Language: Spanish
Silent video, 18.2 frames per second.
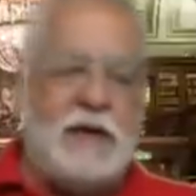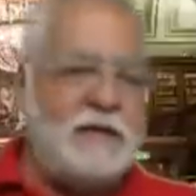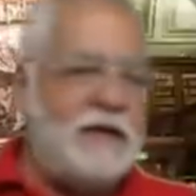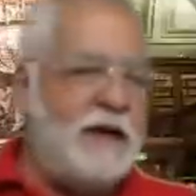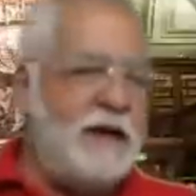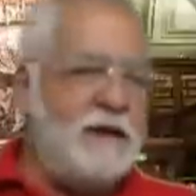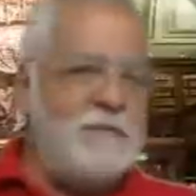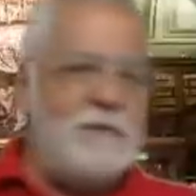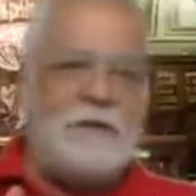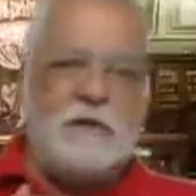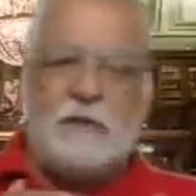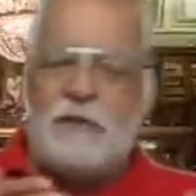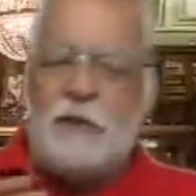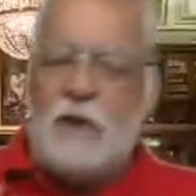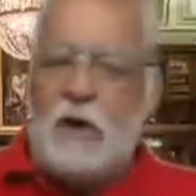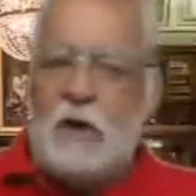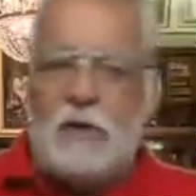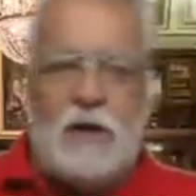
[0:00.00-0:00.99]
él, estaban limpiando
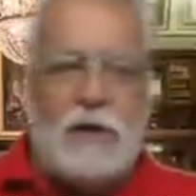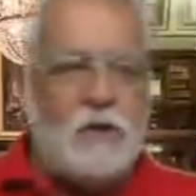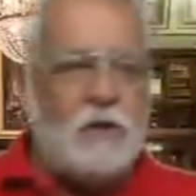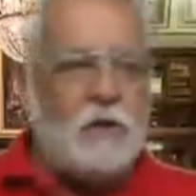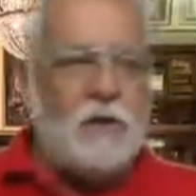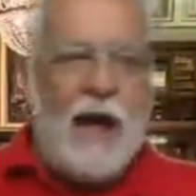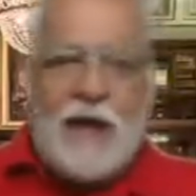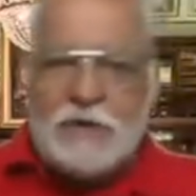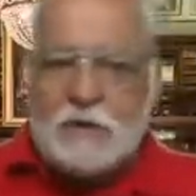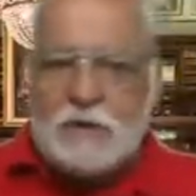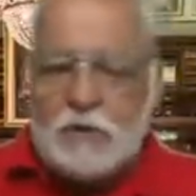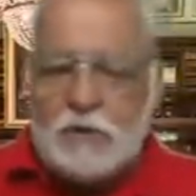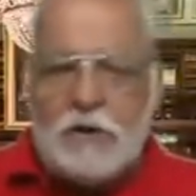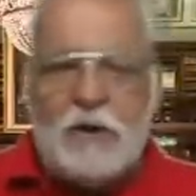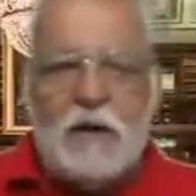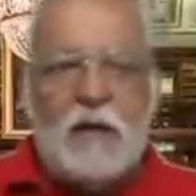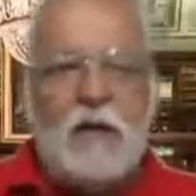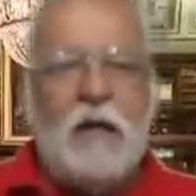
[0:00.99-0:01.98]
polvo y
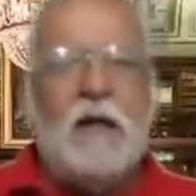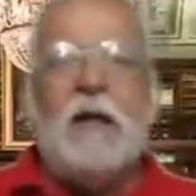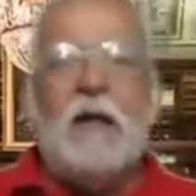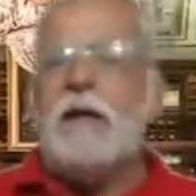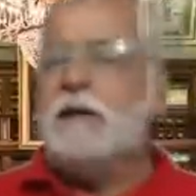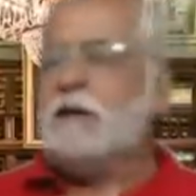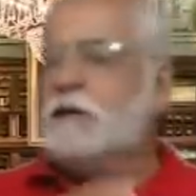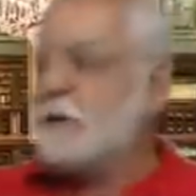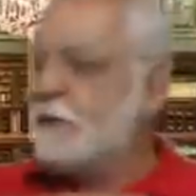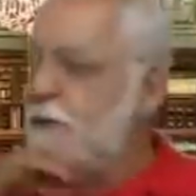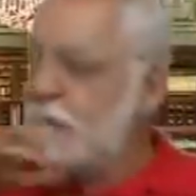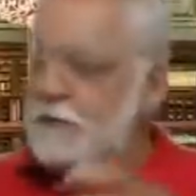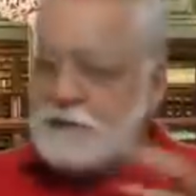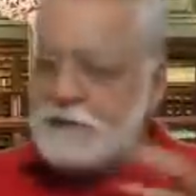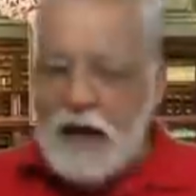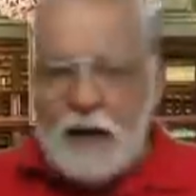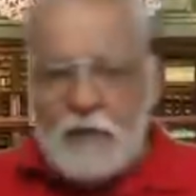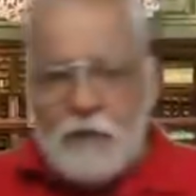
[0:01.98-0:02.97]
adulándolo, se
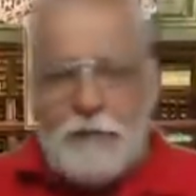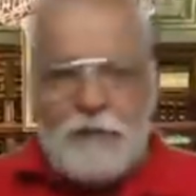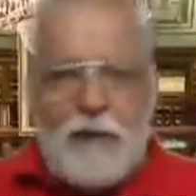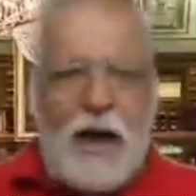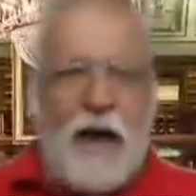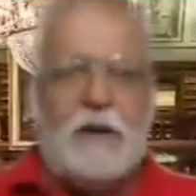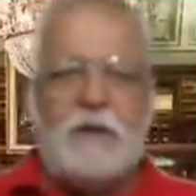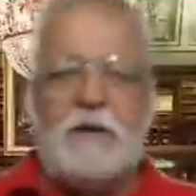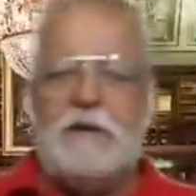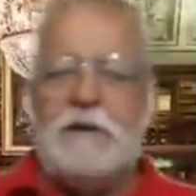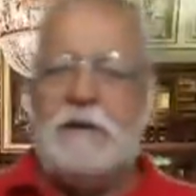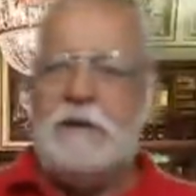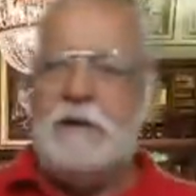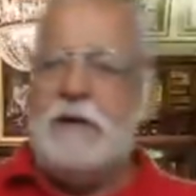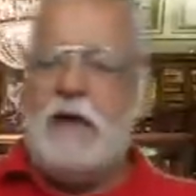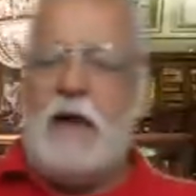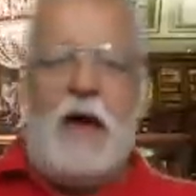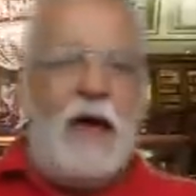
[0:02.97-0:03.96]
inventaba un pago,
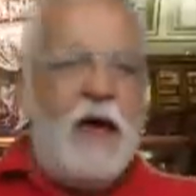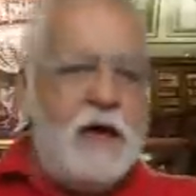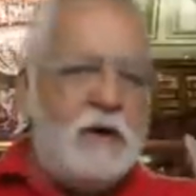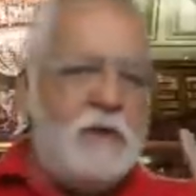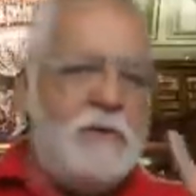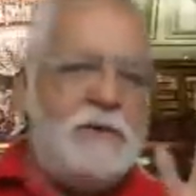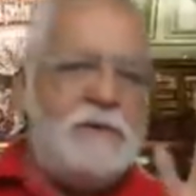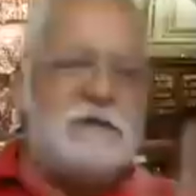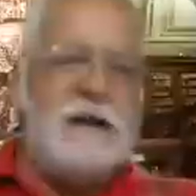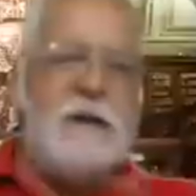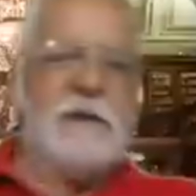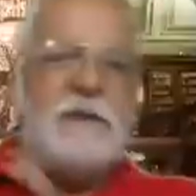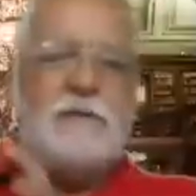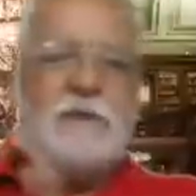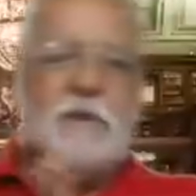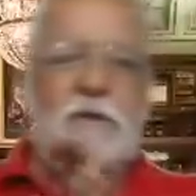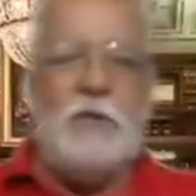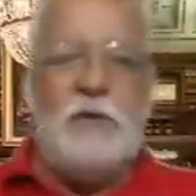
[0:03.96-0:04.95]
ahí comenzaba
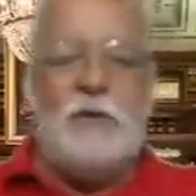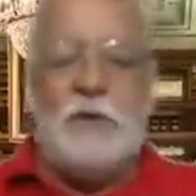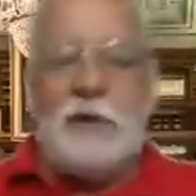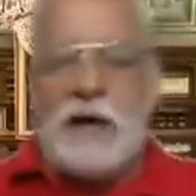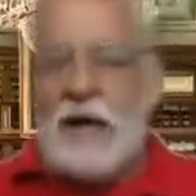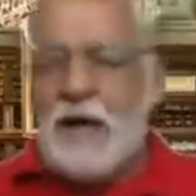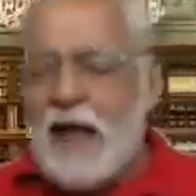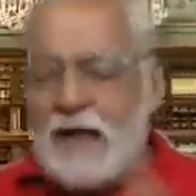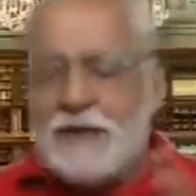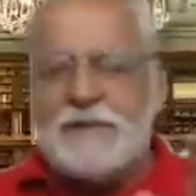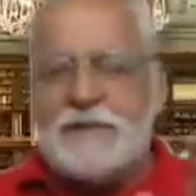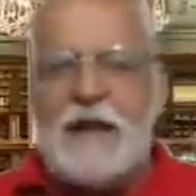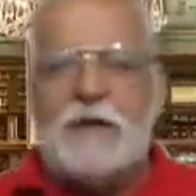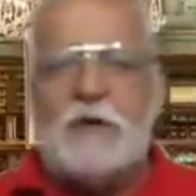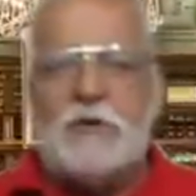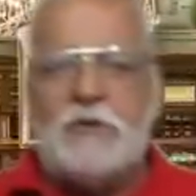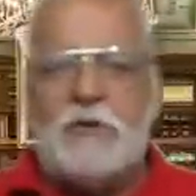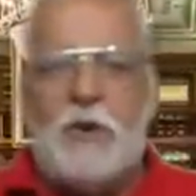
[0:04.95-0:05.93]
todo el mundo, que
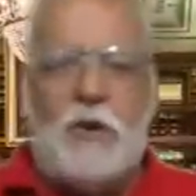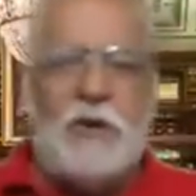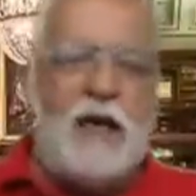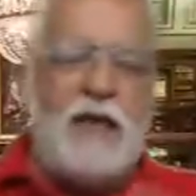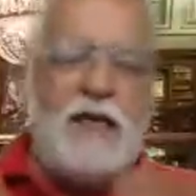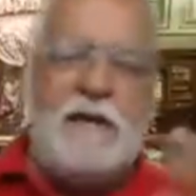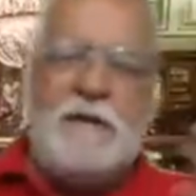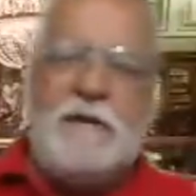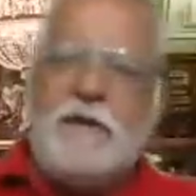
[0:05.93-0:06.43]
gracias doctor, y, ahí,